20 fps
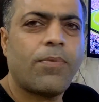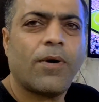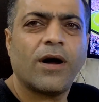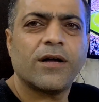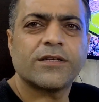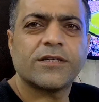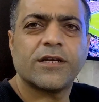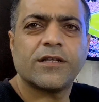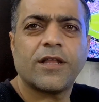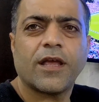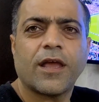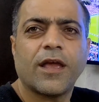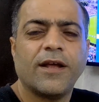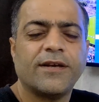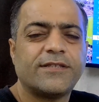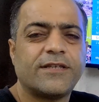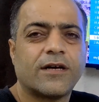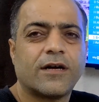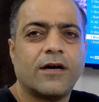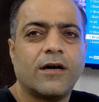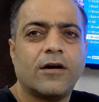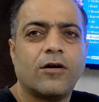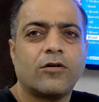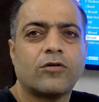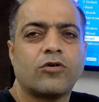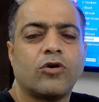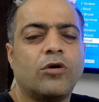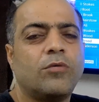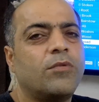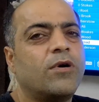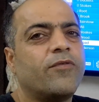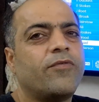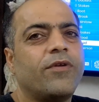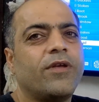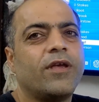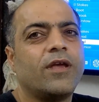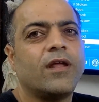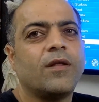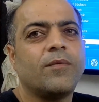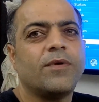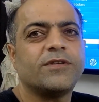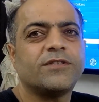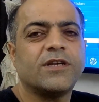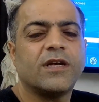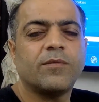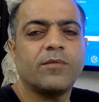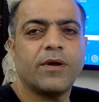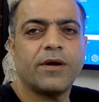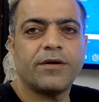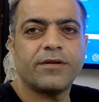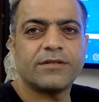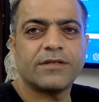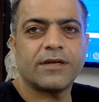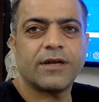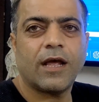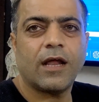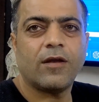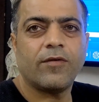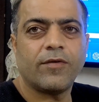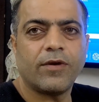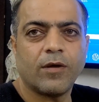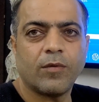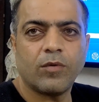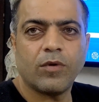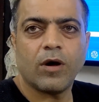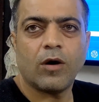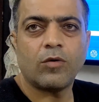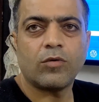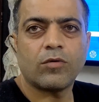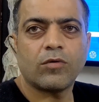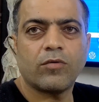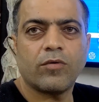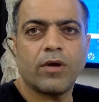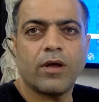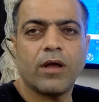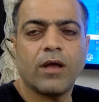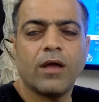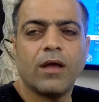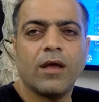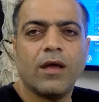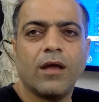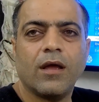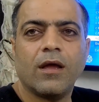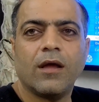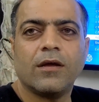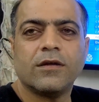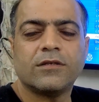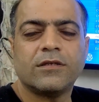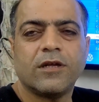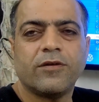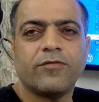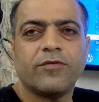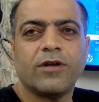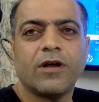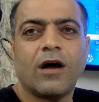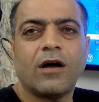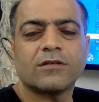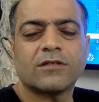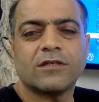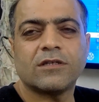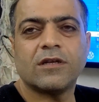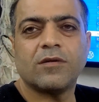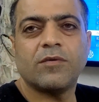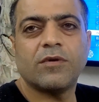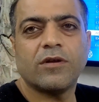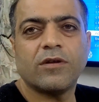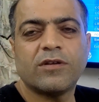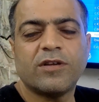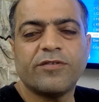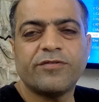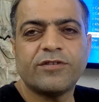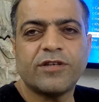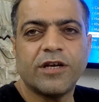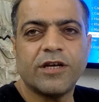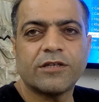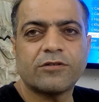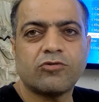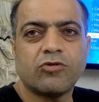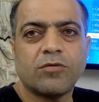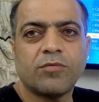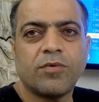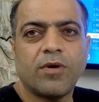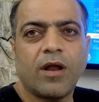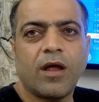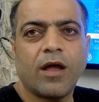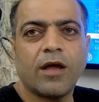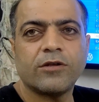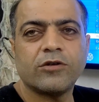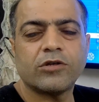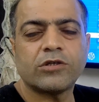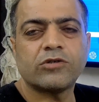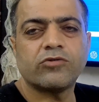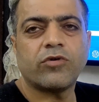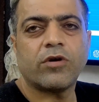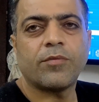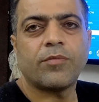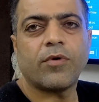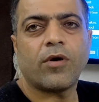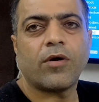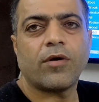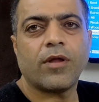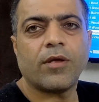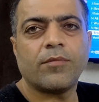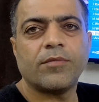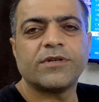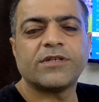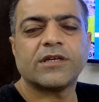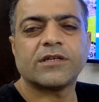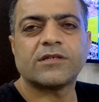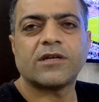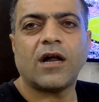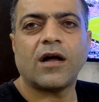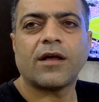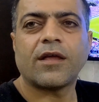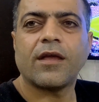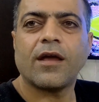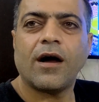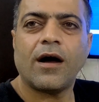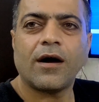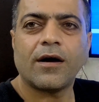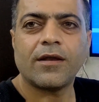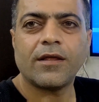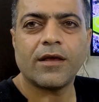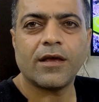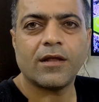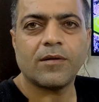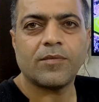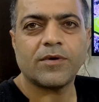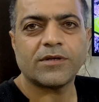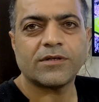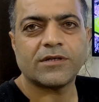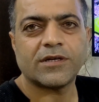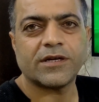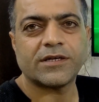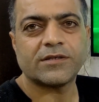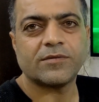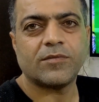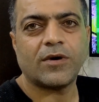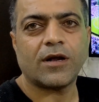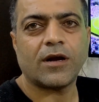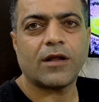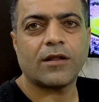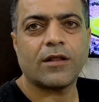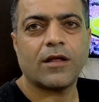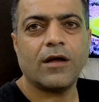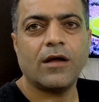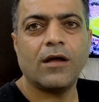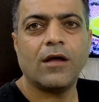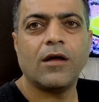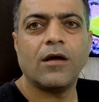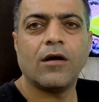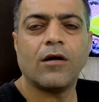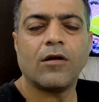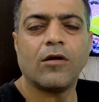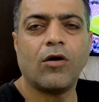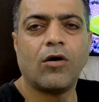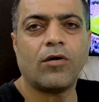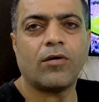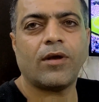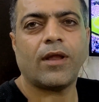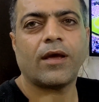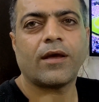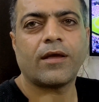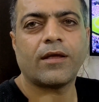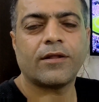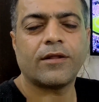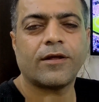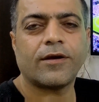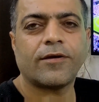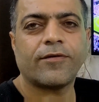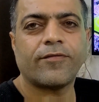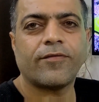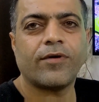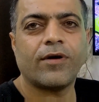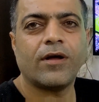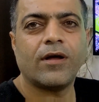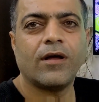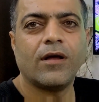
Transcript: पाँच गेंदे गेट सका और टॉम मर्फी गेंद पर जेम बैटिसन एम डब्ल्यू आउट हो गए सिर्फ आज के दिन मैंने सिर्फ छः स्कोर बनाया है जो शुअर ब्रॉड ने मिचर साल की आखिरी गेंद पर सिक्स मारा था लॉन्ग लेग की तरफ